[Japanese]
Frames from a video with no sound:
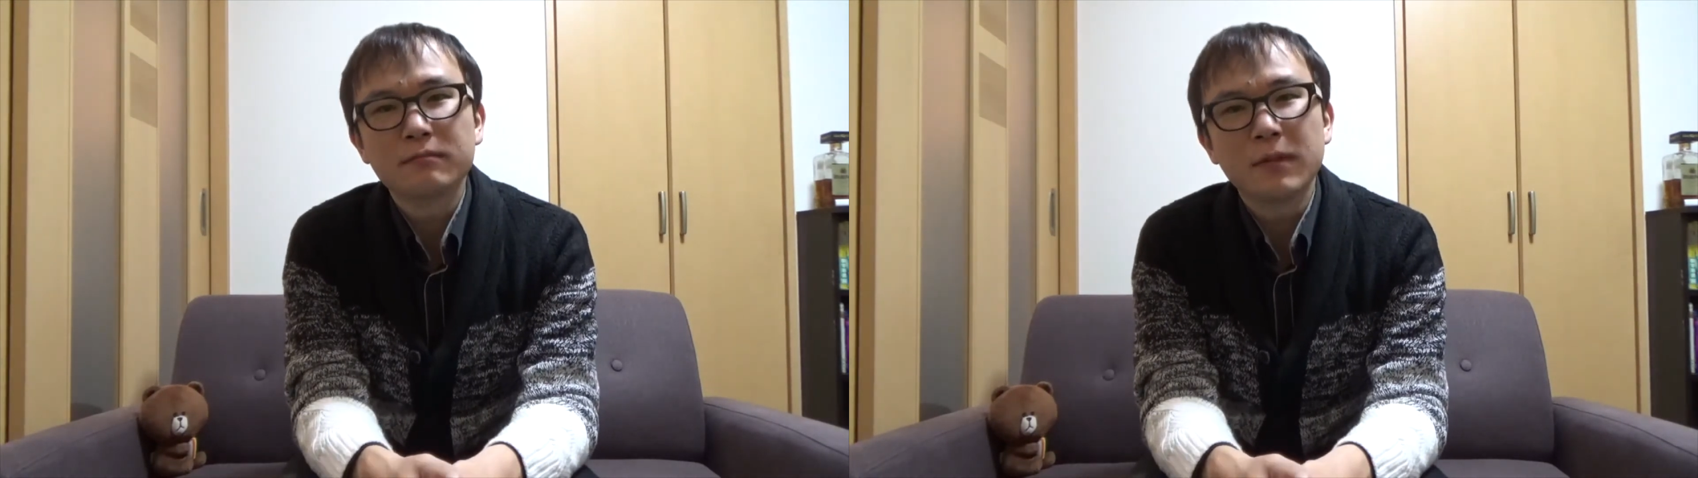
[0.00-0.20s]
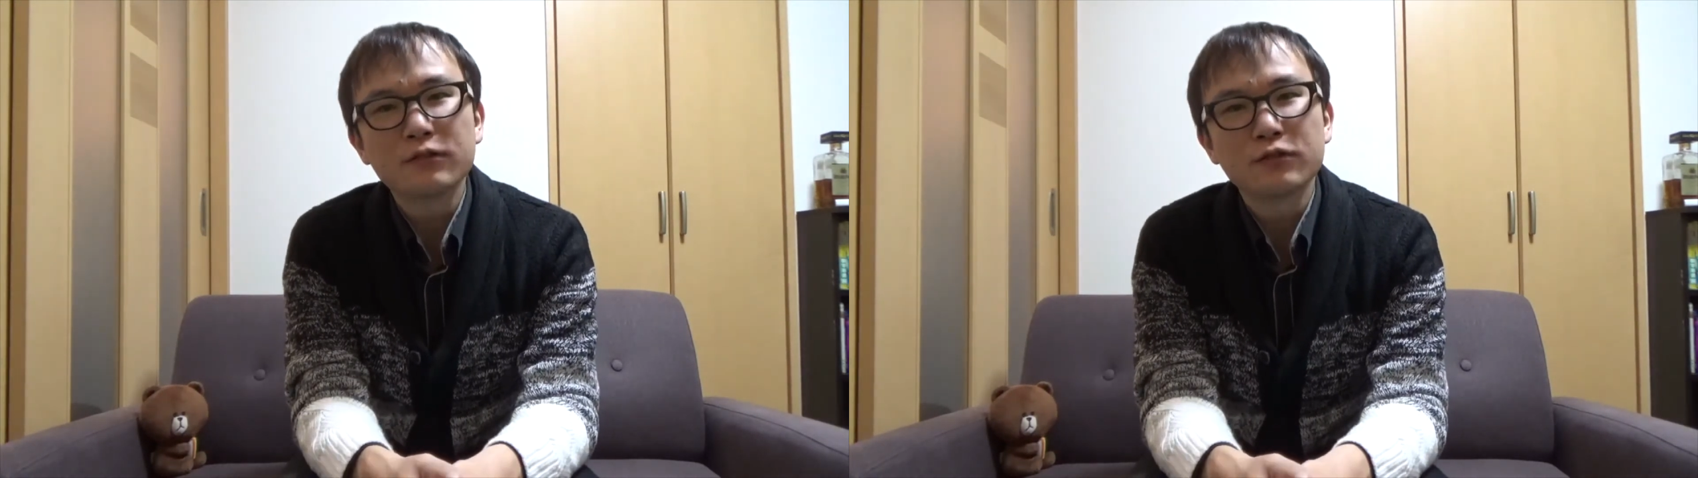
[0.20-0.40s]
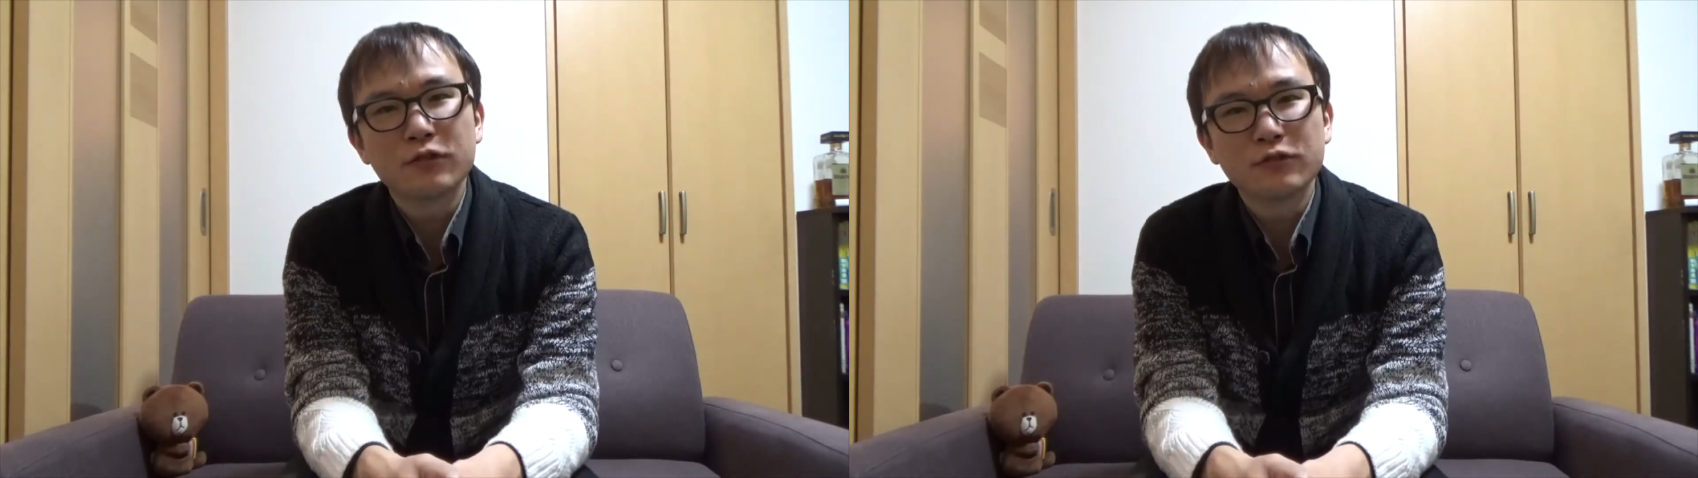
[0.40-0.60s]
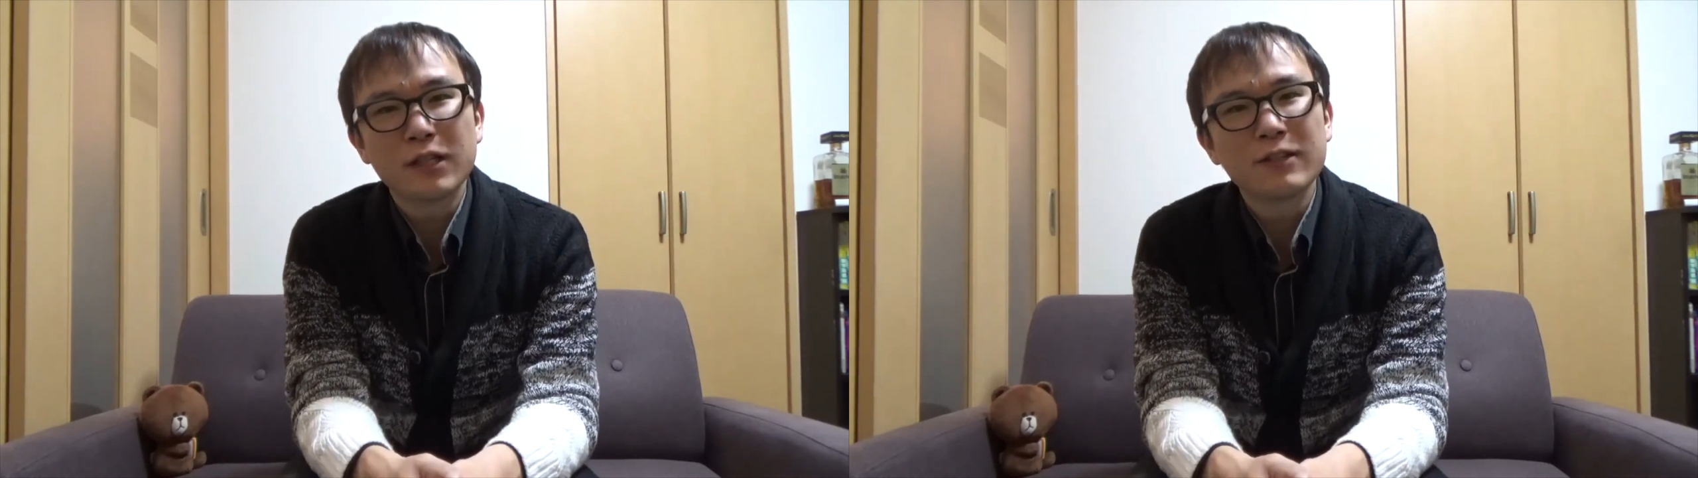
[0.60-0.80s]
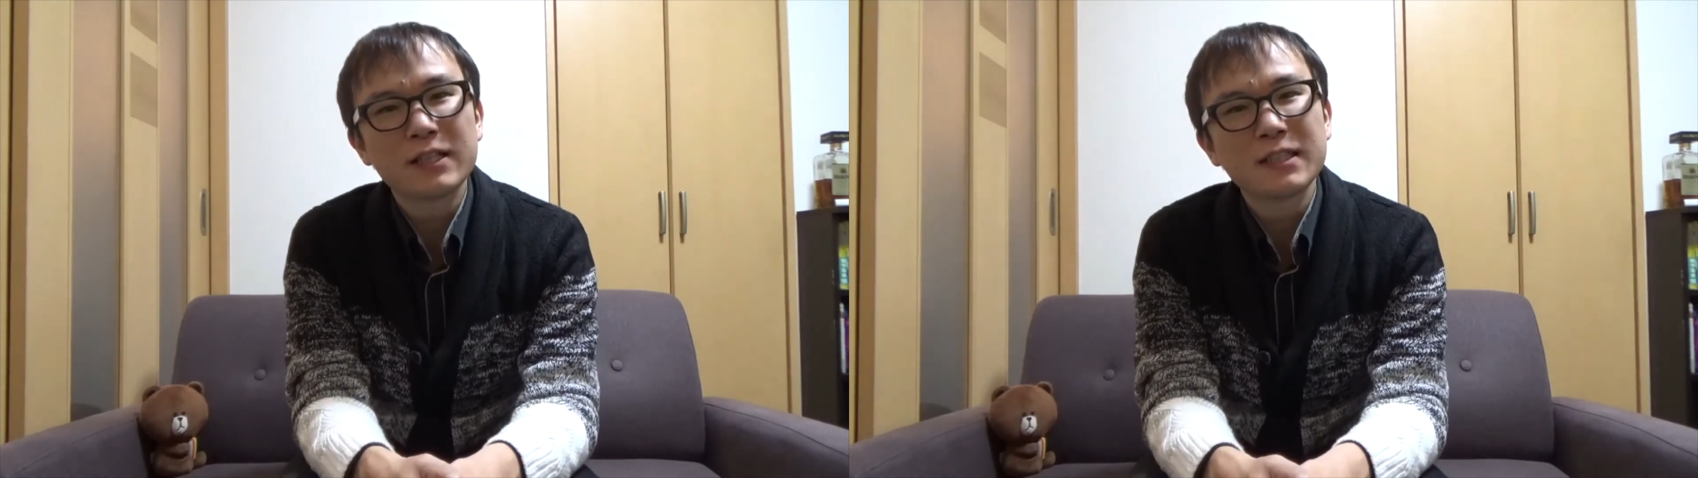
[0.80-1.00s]
Mac の裏
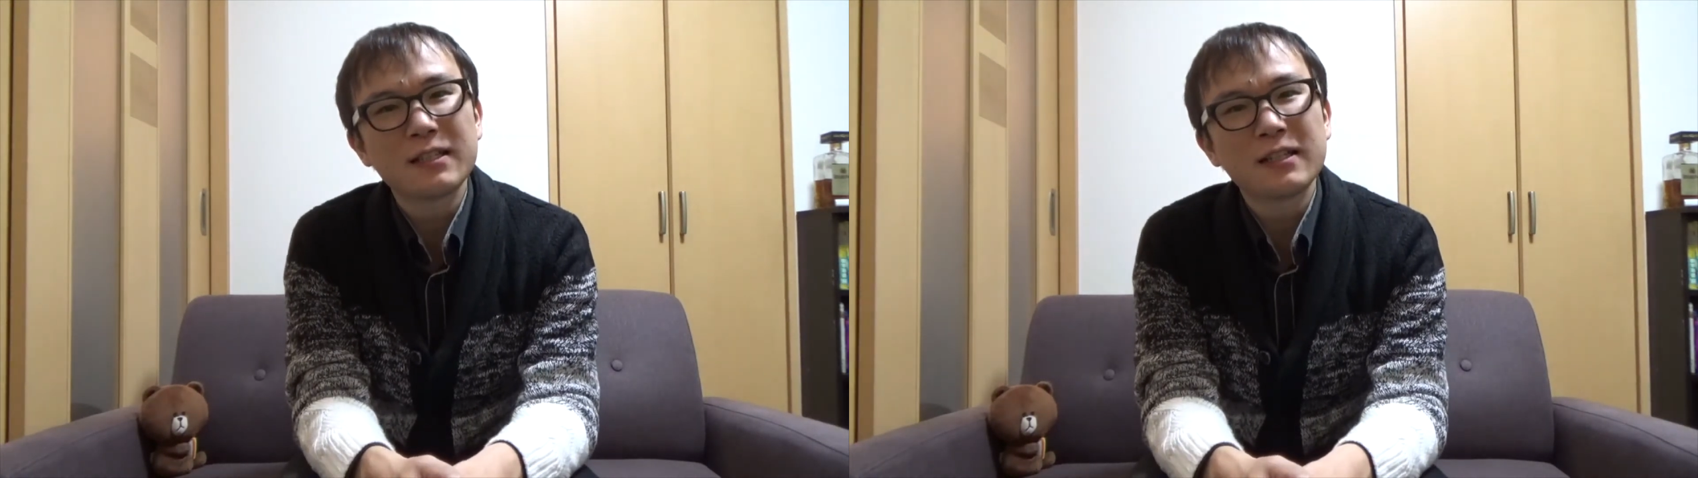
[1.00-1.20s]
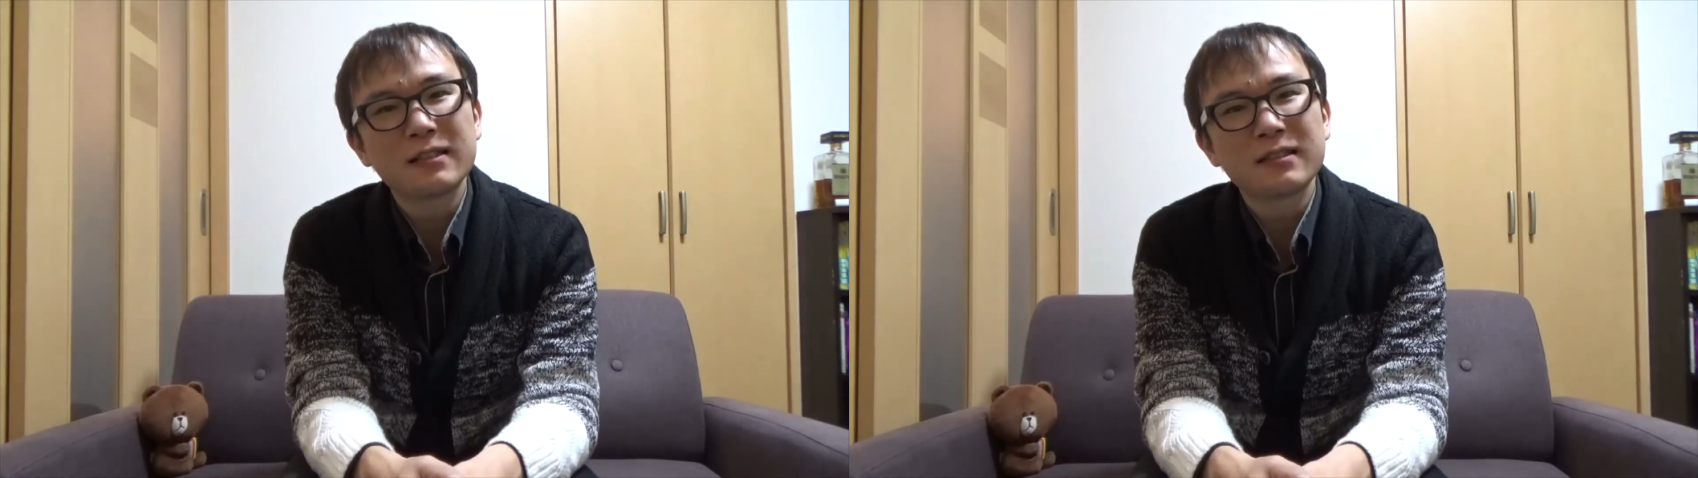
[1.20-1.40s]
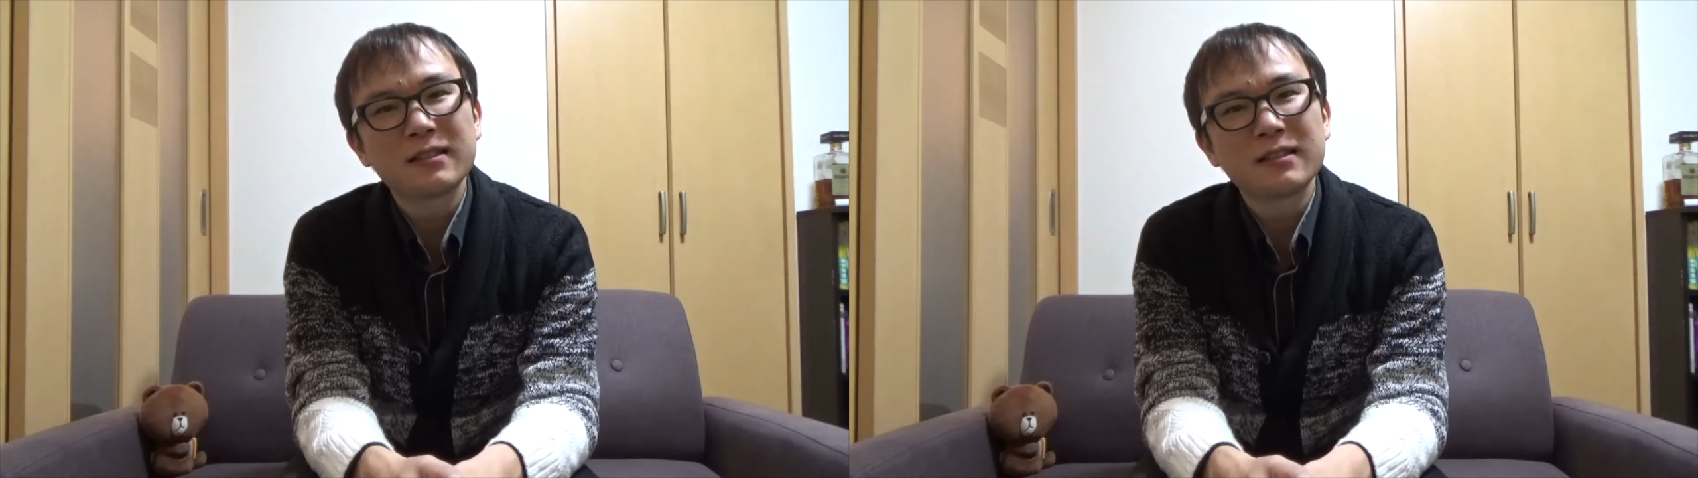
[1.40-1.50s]
技っ